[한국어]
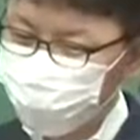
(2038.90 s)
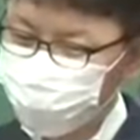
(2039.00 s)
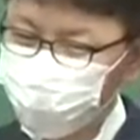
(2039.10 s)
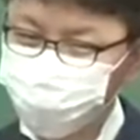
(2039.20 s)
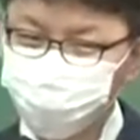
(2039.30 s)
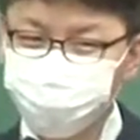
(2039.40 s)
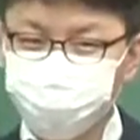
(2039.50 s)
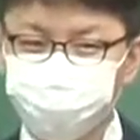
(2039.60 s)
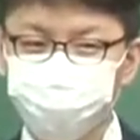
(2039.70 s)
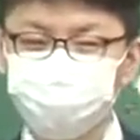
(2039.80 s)
있는
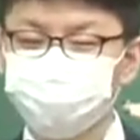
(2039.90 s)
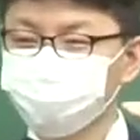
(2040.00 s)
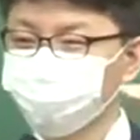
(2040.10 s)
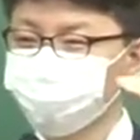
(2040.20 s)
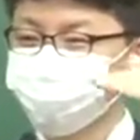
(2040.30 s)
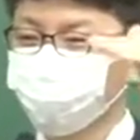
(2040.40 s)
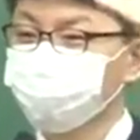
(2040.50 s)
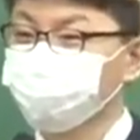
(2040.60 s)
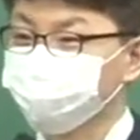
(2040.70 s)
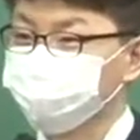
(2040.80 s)
강론들하고 일부 조금씩 다
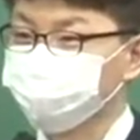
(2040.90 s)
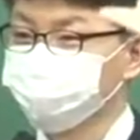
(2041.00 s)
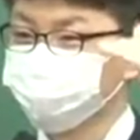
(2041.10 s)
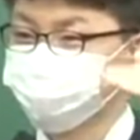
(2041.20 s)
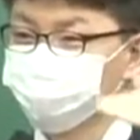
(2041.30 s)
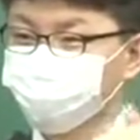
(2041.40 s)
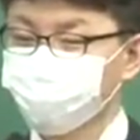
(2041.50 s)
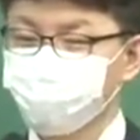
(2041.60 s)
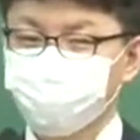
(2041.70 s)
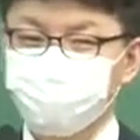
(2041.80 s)
이어져 있거든요.
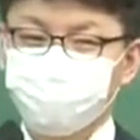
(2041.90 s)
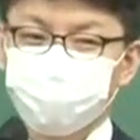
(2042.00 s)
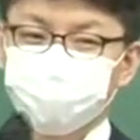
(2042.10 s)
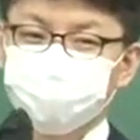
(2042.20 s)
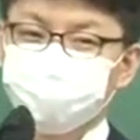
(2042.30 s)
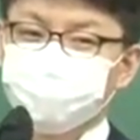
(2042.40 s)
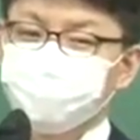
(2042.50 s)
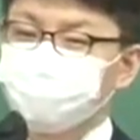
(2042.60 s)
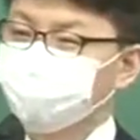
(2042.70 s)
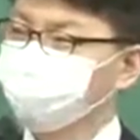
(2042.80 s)
그래서
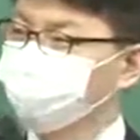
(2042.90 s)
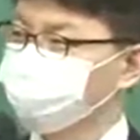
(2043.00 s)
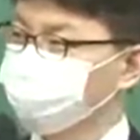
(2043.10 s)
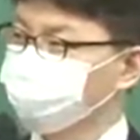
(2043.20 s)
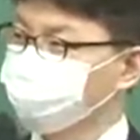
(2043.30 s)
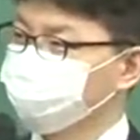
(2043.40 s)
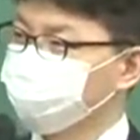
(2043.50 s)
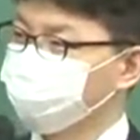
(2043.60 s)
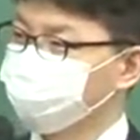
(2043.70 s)
어떤 것은 뭐